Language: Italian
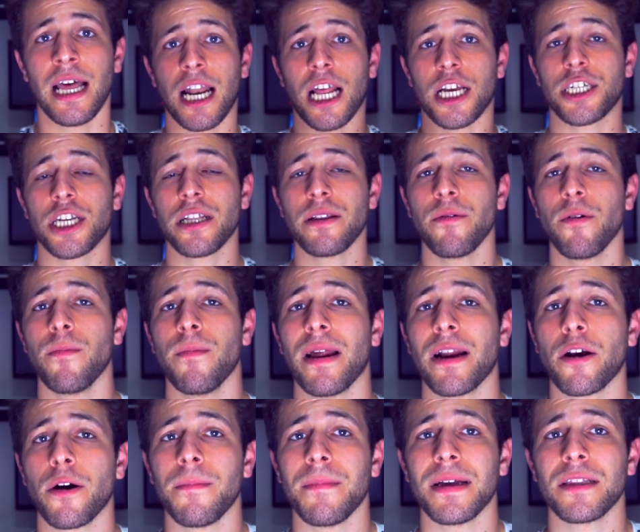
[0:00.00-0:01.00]
lasciatemi un
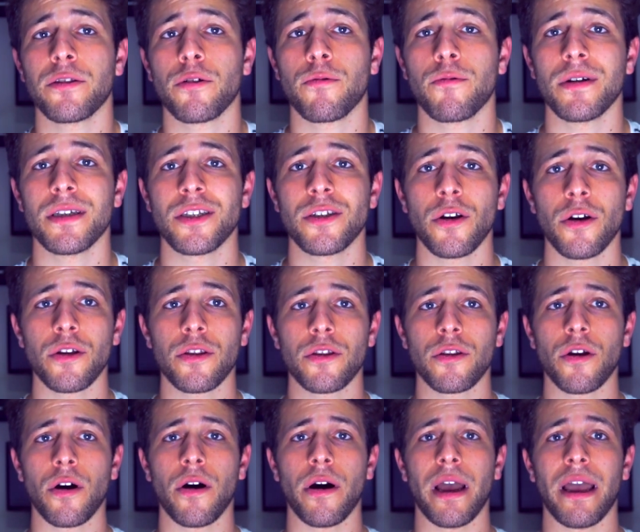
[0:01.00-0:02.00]
bel commento qui
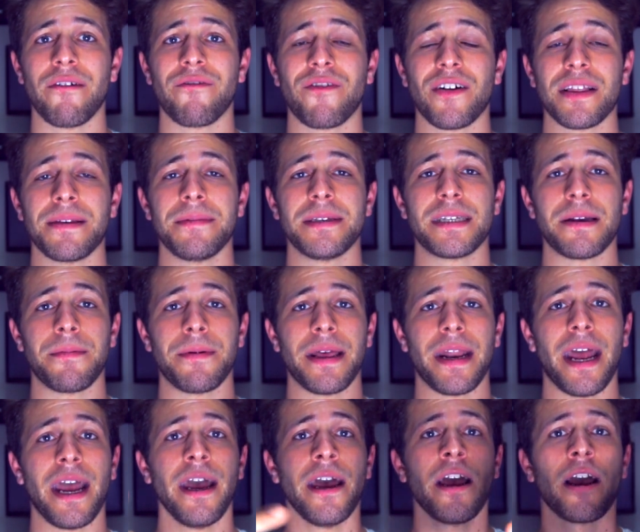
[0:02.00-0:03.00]
sotto e fatemi
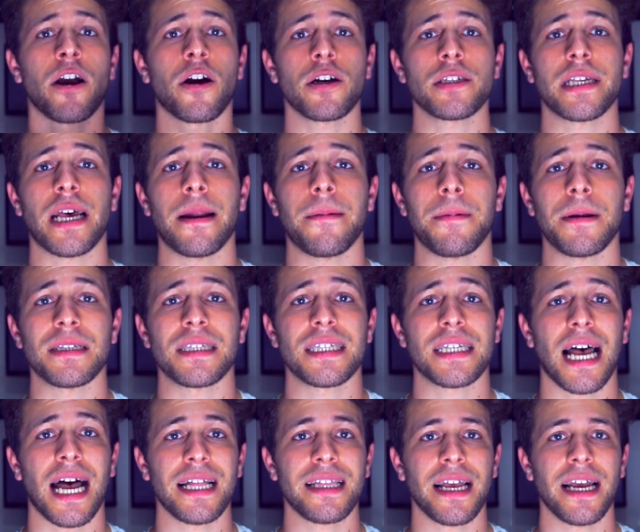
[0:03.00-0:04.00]
sapere cosa ne
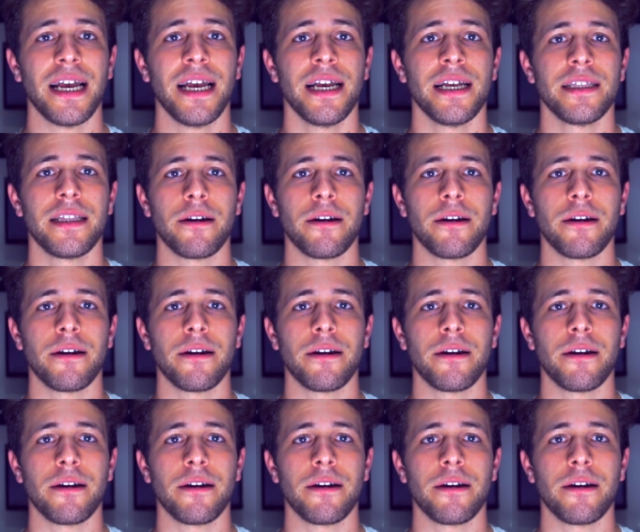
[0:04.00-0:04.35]
pensate